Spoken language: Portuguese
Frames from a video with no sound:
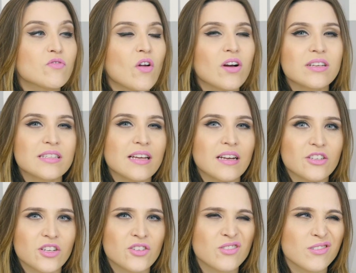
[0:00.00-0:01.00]
vlogs dela,
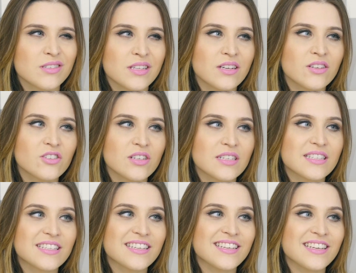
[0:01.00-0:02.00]
acho que é de Los Angeles,
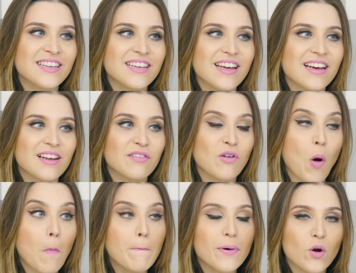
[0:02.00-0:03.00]
que ela
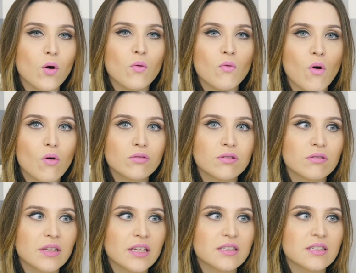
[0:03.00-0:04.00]
comprou um outro
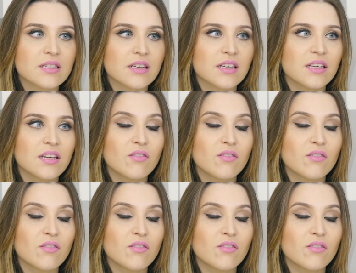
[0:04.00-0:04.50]
desses aqui. Eu